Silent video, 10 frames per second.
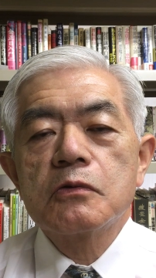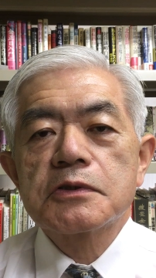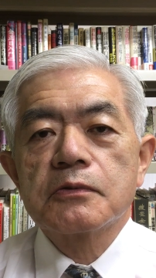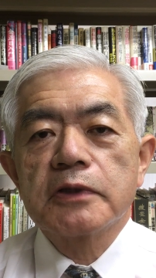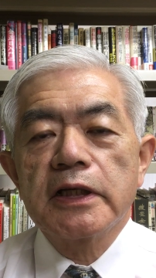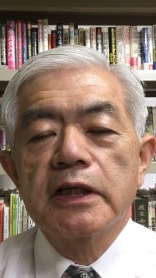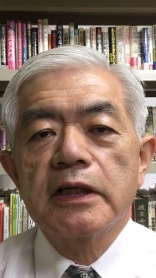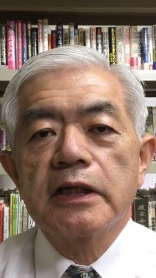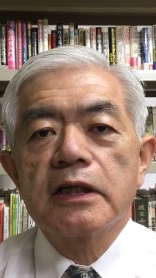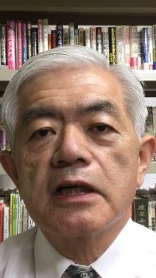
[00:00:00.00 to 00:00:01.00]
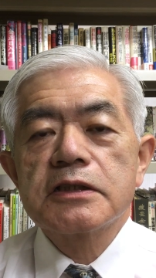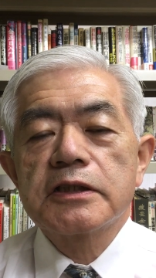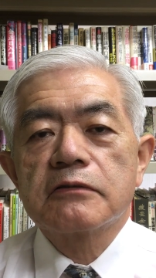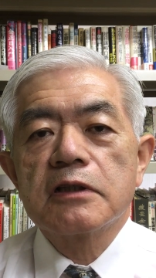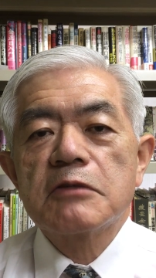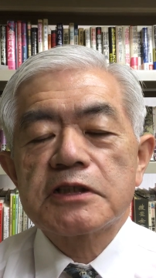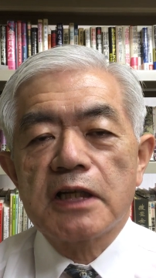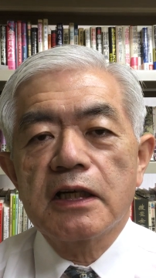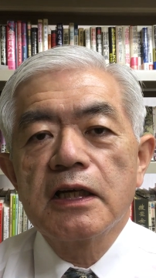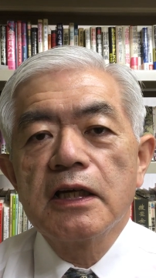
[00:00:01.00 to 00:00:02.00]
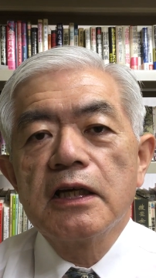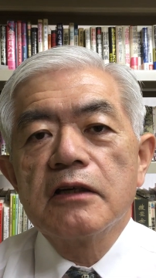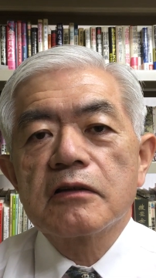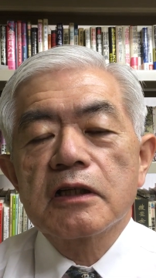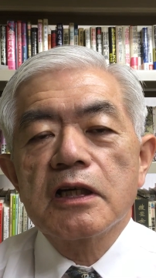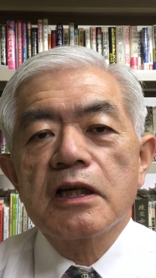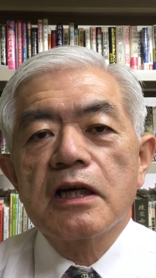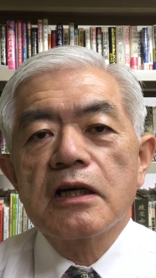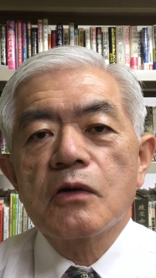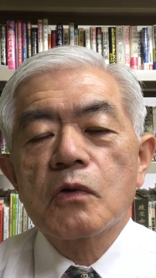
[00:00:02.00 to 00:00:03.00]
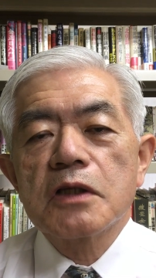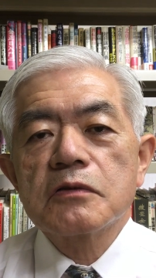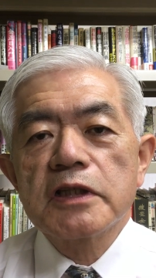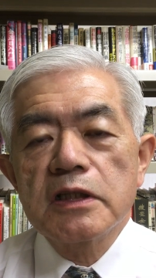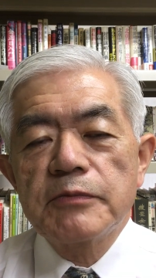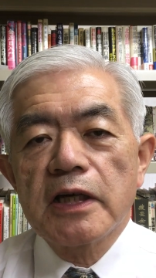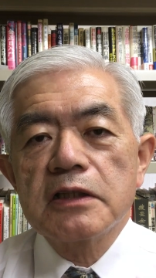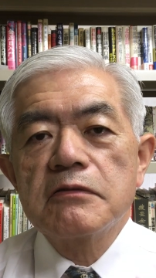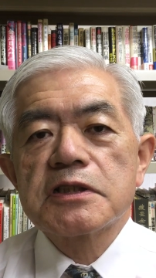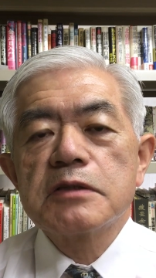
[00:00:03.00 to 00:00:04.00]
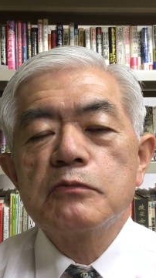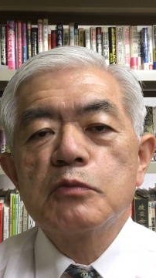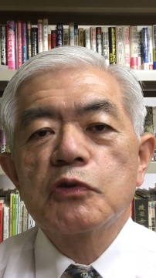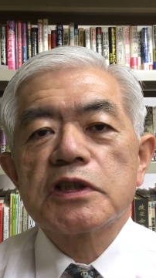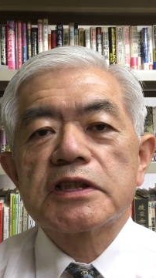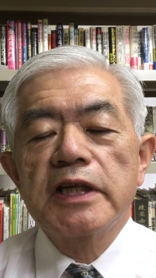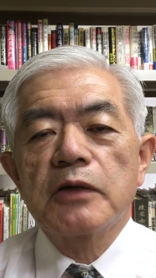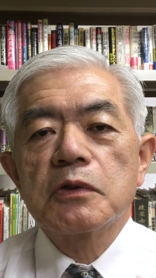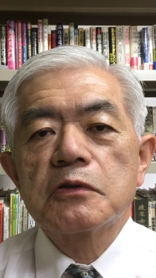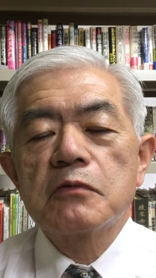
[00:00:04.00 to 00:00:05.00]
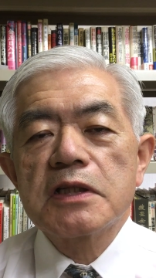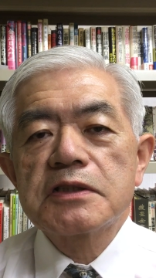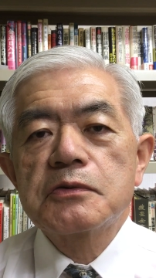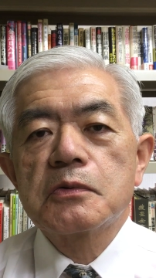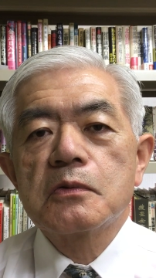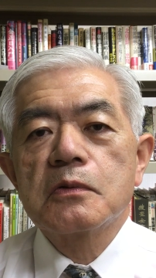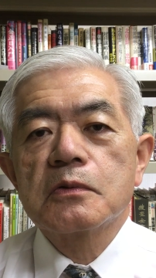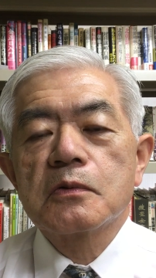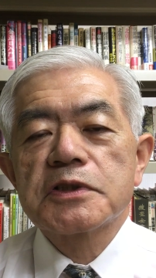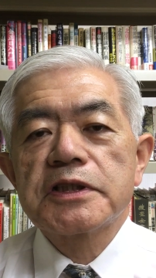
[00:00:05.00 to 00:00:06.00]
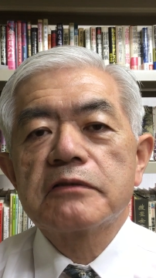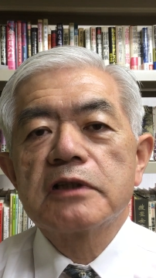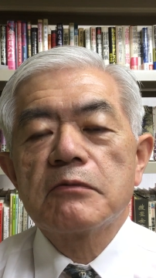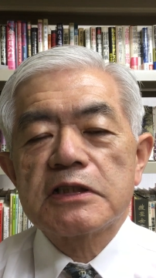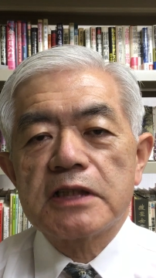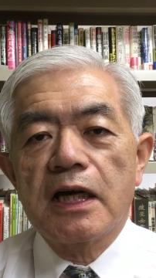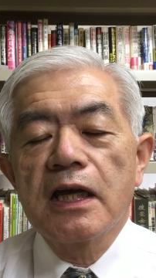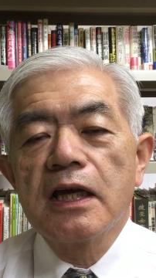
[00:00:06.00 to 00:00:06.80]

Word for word: 放送で、え流してくれましただからあ他のテレビあるいは新聞もですねこれ詳しく報道してくれました